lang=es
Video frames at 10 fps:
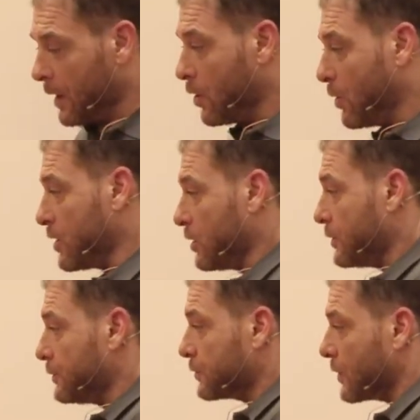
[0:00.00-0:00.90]
digo,
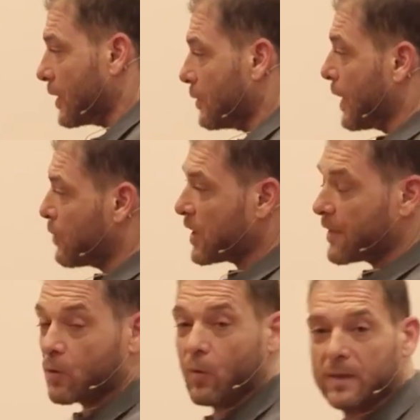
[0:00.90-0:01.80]
bueno, vamos a
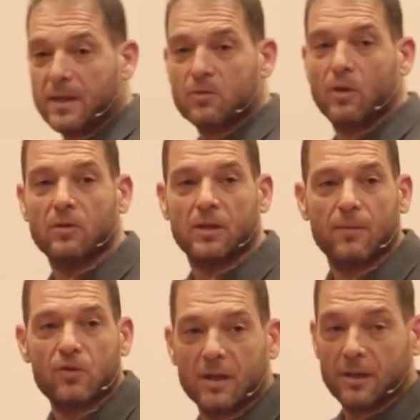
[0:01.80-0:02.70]
hacer cuentas, ¿cuánto
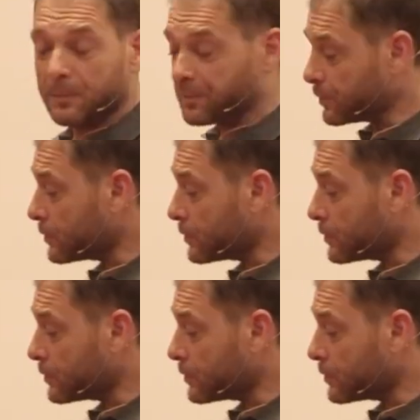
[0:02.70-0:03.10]
tenemos aquí?